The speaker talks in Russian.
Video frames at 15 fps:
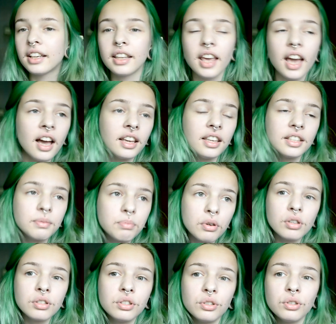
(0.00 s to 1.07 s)
Я
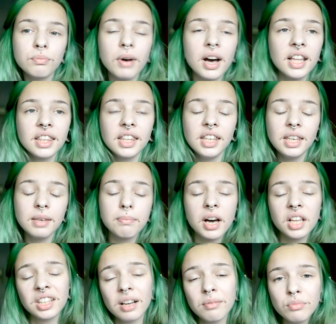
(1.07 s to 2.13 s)
использую мат не
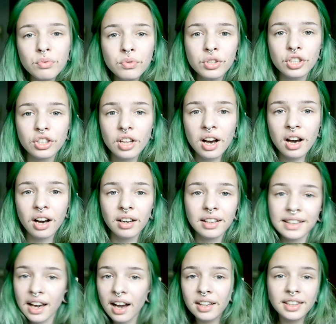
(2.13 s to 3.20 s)
потому, что
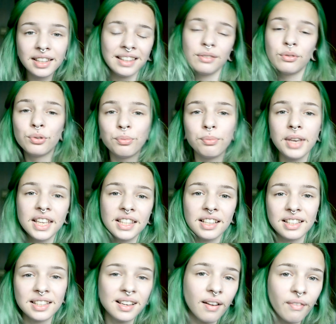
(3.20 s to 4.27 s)
я не умею
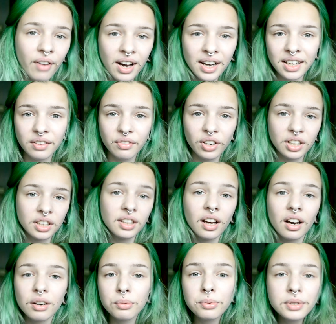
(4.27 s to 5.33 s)
разговаривать
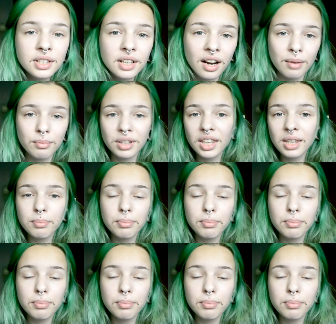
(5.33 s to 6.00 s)
на русском и